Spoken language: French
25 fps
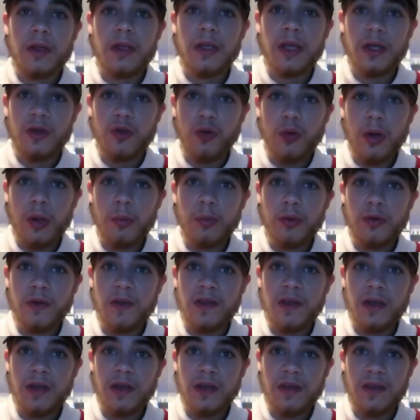Il y a trois
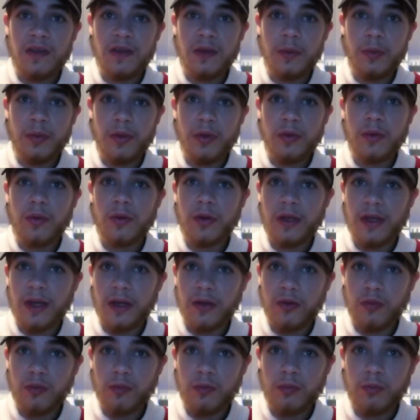petits récipients dans le
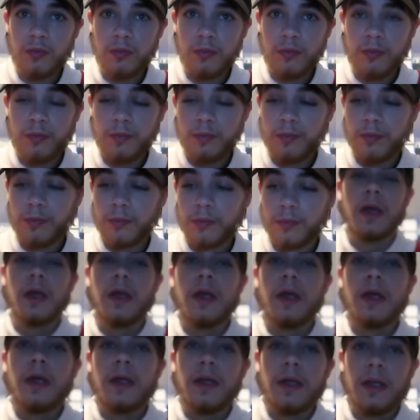carton.
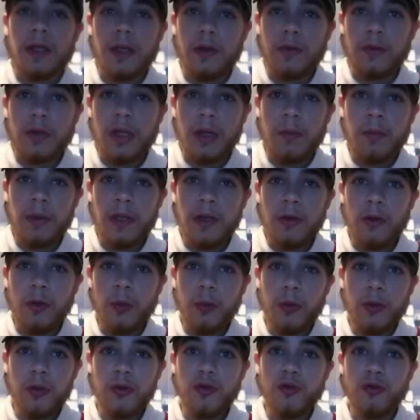Et on applique le
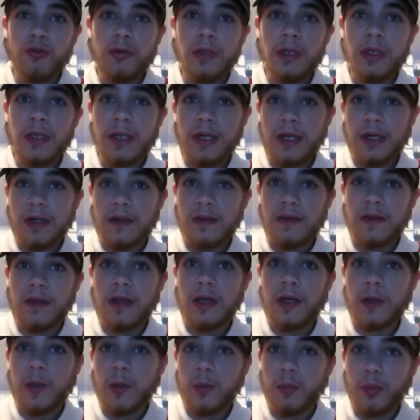produit grâce
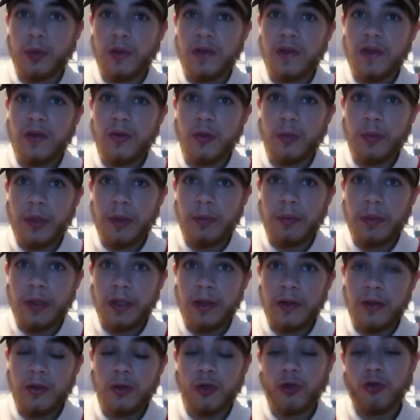à une petite
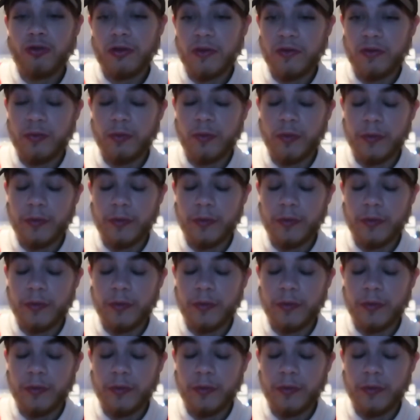pipette que je vais vous